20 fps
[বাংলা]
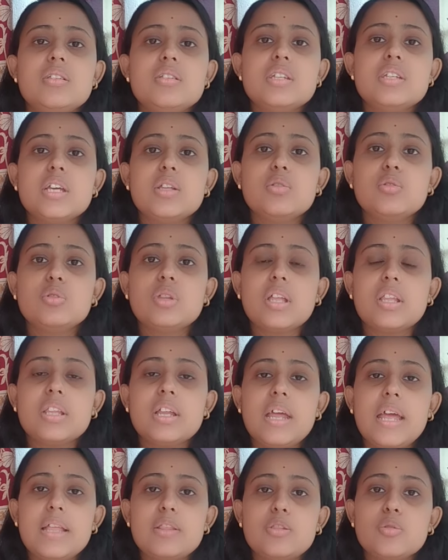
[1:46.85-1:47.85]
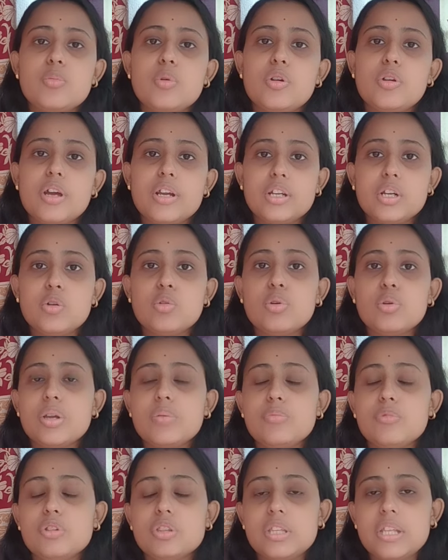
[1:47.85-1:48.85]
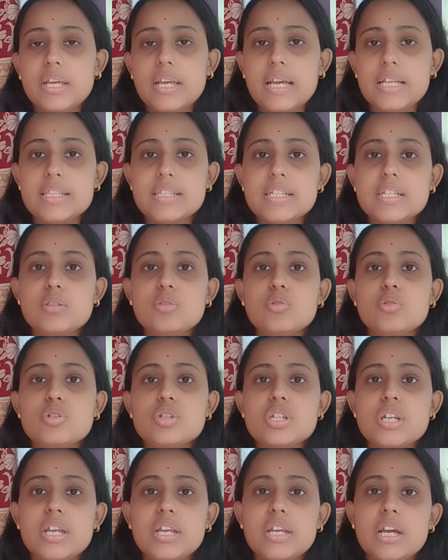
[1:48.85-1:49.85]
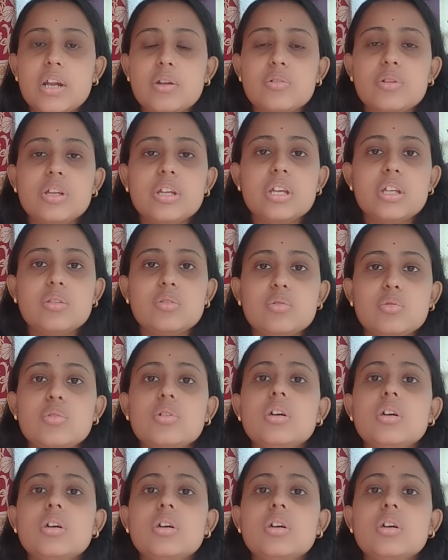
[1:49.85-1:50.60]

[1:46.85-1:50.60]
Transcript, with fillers: যেহেতু তারা এত বড় একটা রোগের মধ্যে গেছে তো সেই কারণে কিন্তু